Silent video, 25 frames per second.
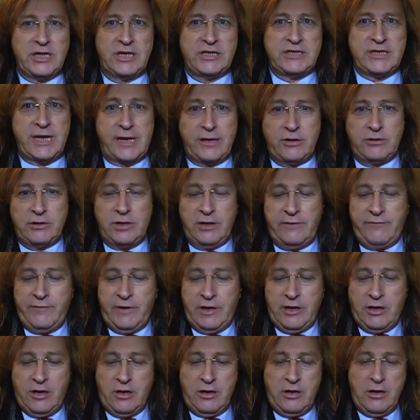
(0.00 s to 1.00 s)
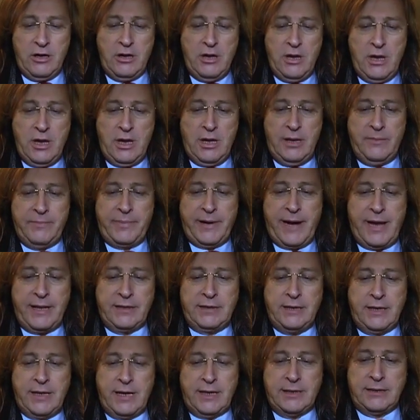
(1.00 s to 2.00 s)
il gergo del vino, in
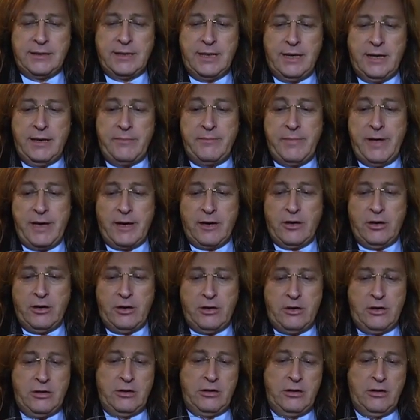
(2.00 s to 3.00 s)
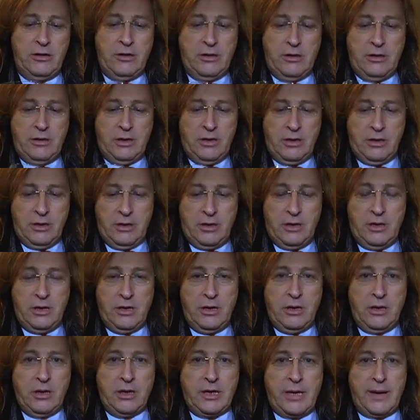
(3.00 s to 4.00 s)
pratica del Merlot,
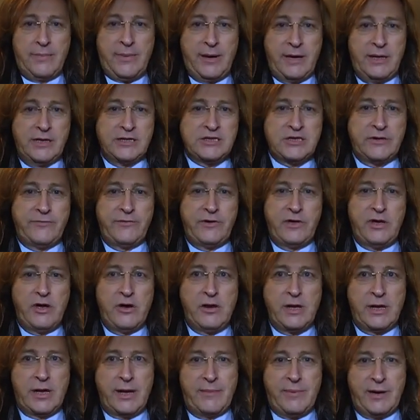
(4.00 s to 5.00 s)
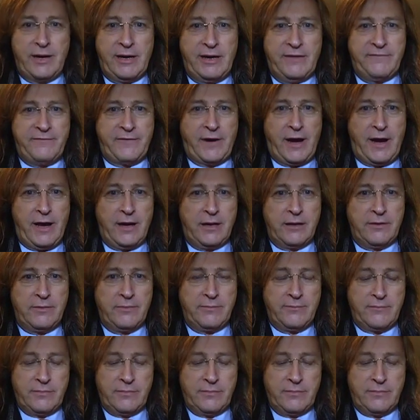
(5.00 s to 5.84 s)
eh, Cabernet Sauvignon e Cabernet Franc.